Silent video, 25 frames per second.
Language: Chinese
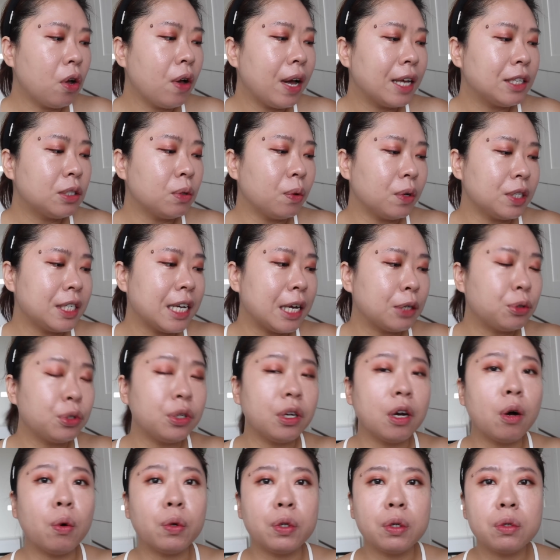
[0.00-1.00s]
后来是我下
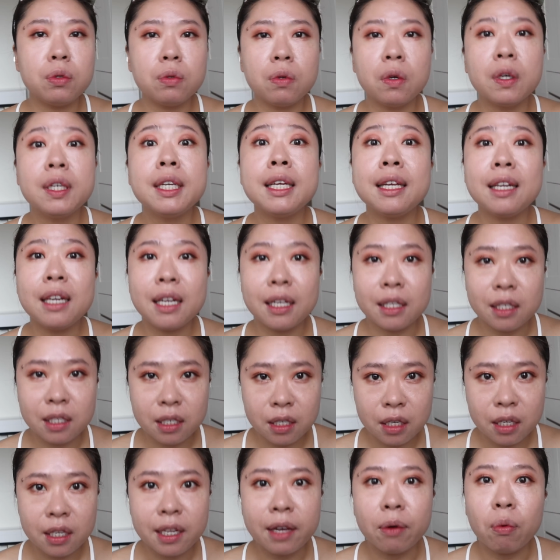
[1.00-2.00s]
去以后，我就说：“你冷
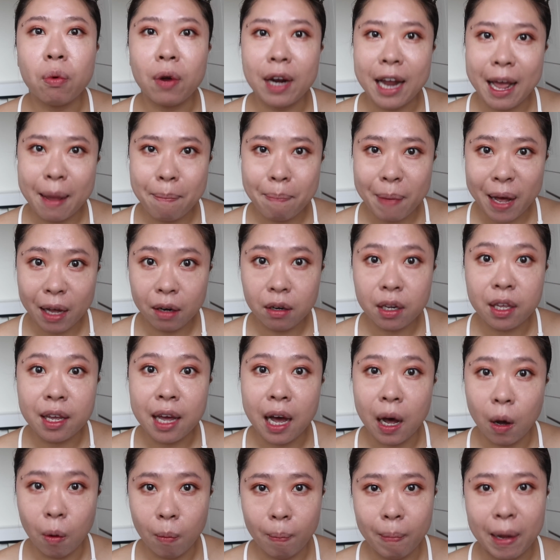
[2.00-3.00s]
静一点，我来帮你
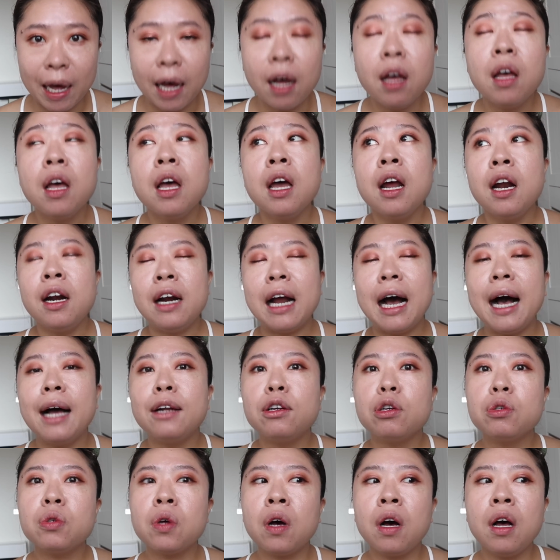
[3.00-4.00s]
好吗？”然后
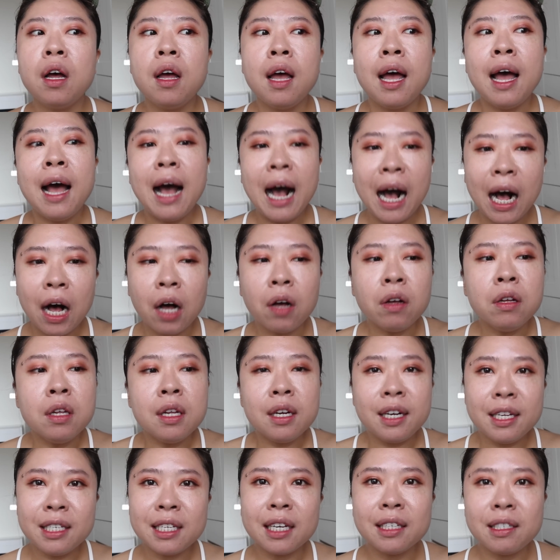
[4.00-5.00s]
他就说：“
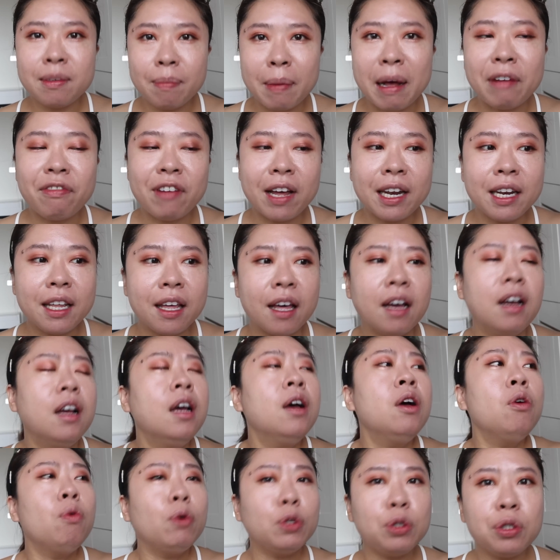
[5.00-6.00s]
好，林小姐麻烦你，
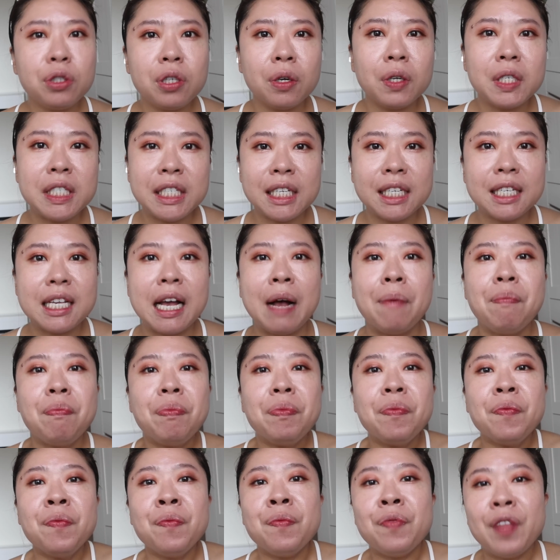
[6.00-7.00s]
我去休息一
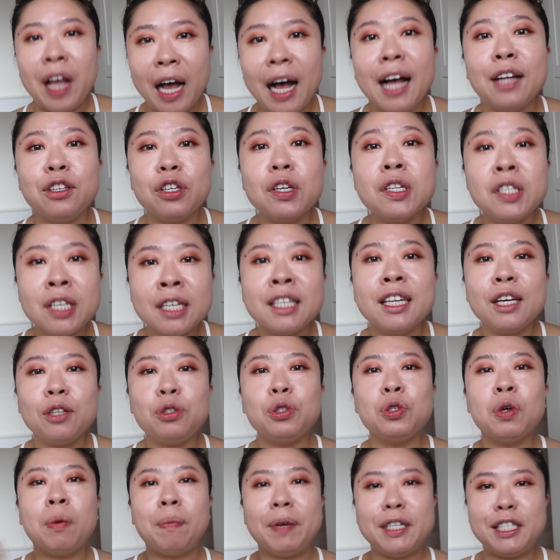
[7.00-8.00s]
下。”然后他就真的
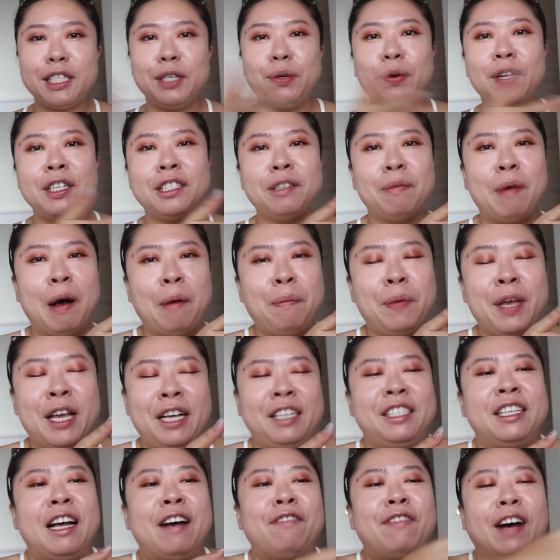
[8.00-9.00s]
去我们警卫室旁边
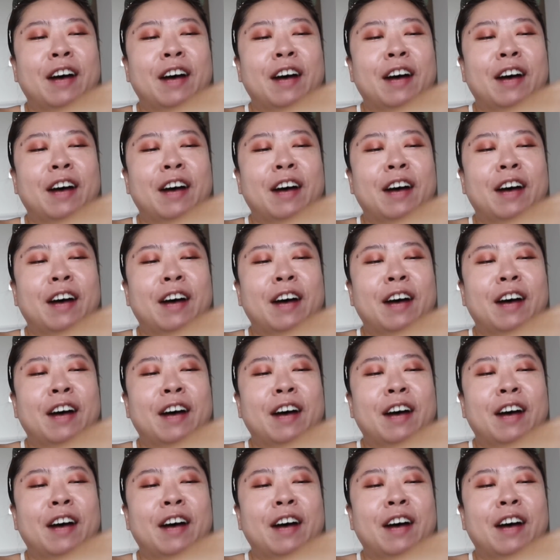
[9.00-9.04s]
的沙